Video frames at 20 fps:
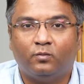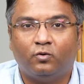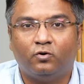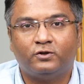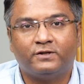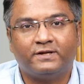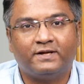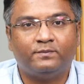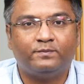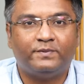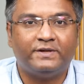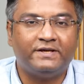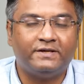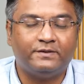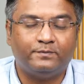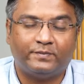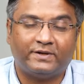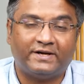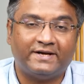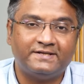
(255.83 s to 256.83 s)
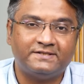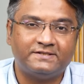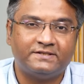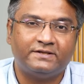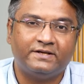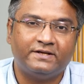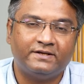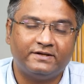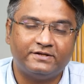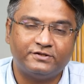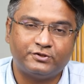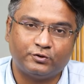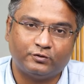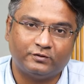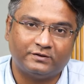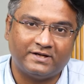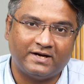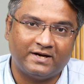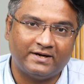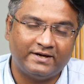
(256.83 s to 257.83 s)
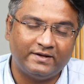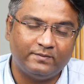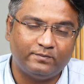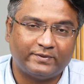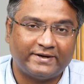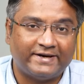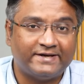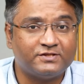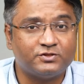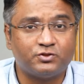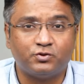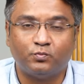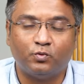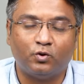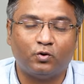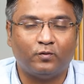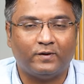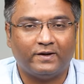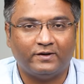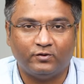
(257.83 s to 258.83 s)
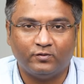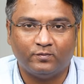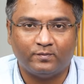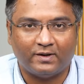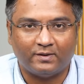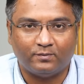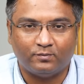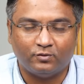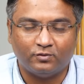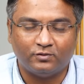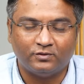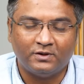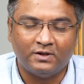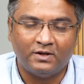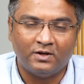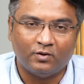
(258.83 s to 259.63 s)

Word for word: மோர் தேன் பி ப்ரைஸ் ஏர்னிங் ரேஷியோ தாண்டி ப்ரைஸ் டு புக் வேல்யூன்னு பார்ப்போம்